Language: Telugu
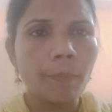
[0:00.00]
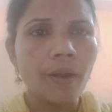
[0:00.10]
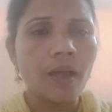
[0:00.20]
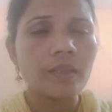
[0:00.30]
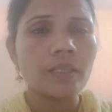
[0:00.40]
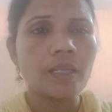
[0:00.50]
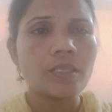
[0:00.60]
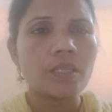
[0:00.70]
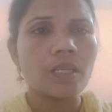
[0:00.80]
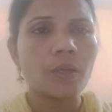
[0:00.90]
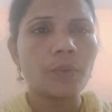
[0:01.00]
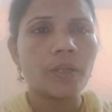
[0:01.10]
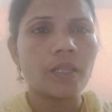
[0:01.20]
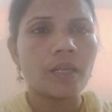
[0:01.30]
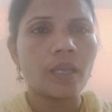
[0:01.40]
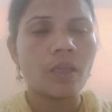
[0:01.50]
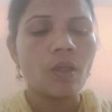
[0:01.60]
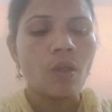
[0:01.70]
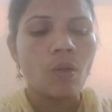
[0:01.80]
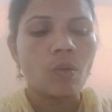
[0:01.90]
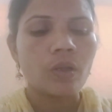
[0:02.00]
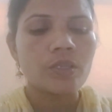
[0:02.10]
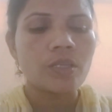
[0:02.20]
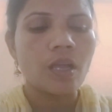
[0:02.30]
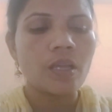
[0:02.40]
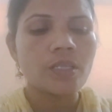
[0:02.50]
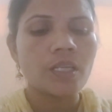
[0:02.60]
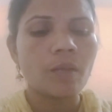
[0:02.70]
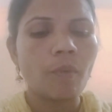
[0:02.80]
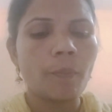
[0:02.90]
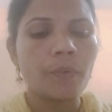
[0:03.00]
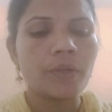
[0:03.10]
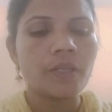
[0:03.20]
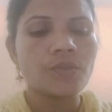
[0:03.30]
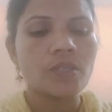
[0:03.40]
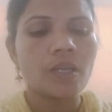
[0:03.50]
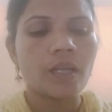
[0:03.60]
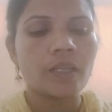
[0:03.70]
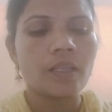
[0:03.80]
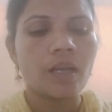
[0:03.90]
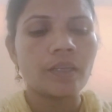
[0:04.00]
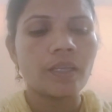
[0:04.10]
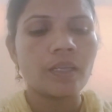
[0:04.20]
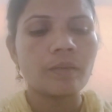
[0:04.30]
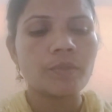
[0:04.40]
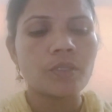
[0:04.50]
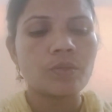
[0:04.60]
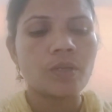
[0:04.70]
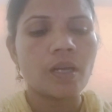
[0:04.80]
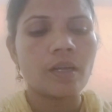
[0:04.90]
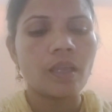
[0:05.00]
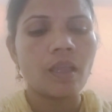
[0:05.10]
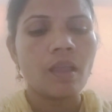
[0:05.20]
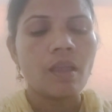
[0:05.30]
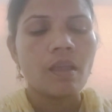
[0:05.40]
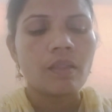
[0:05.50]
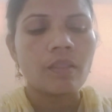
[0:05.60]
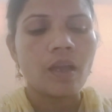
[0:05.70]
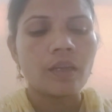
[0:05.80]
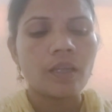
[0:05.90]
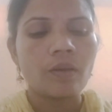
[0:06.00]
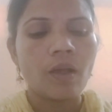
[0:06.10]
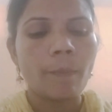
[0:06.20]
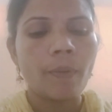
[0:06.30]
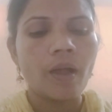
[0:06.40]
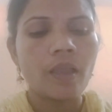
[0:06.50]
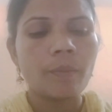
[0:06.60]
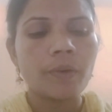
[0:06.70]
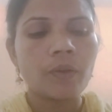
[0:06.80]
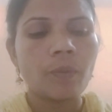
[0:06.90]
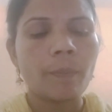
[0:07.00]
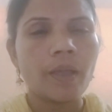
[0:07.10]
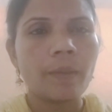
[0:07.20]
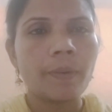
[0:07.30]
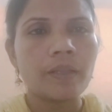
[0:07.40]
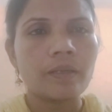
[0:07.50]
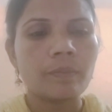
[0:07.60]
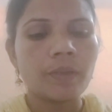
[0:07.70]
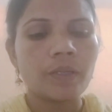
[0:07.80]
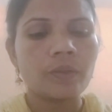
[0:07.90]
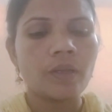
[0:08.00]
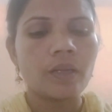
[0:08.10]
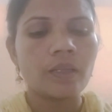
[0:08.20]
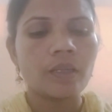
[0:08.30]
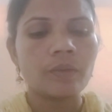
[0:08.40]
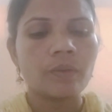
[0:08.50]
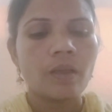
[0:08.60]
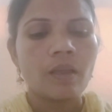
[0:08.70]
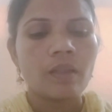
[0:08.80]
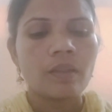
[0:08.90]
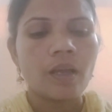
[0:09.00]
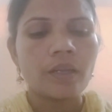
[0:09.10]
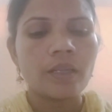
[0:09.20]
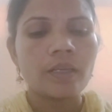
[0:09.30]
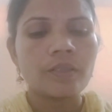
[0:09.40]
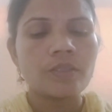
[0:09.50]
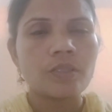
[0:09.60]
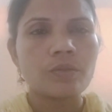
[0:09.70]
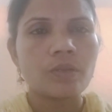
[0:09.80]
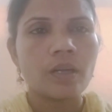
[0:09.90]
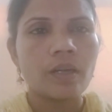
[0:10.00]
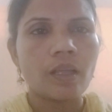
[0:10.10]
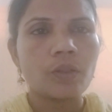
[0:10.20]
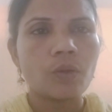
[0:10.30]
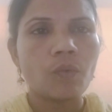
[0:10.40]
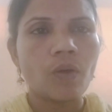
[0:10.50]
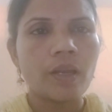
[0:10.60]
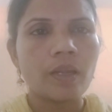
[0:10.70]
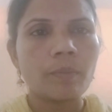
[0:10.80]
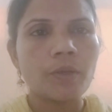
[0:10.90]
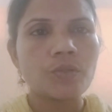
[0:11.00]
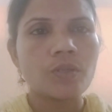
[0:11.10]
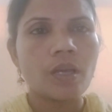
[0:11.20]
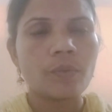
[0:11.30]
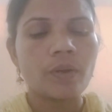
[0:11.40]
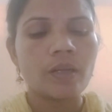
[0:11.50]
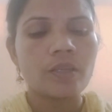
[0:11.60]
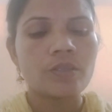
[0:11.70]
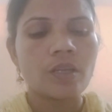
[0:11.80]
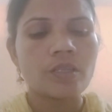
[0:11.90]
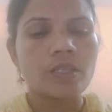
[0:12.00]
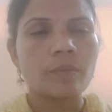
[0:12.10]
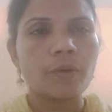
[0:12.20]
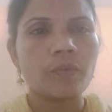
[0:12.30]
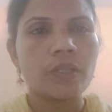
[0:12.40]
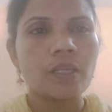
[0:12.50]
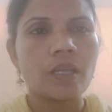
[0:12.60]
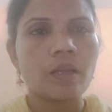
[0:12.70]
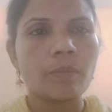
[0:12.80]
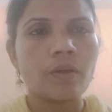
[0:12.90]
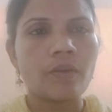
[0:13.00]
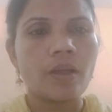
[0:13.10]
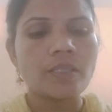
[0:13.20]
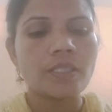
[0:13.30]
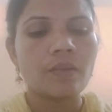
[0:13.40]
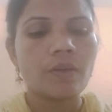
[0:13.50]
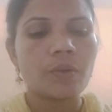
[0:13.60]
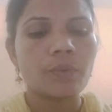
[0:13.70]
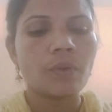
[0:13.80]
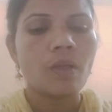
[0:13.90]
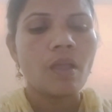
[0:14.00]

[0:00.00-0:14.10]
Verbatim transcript: ప్రార్థన చేయకూడదని ఒక శాసనము పుట్టించినా కానీ దానియేలు ఏం చేస్తున్నాడంటే దానియేలు అపాయమునకు భయపడటం లేదు దానియేలు దానియలు ఏం చేస్తున్నాడంటే అందుకు వాళ్ళు ఏమంటున్నారు అంటే శాసనమును వ్యతిరేకంగా రాసిన వారు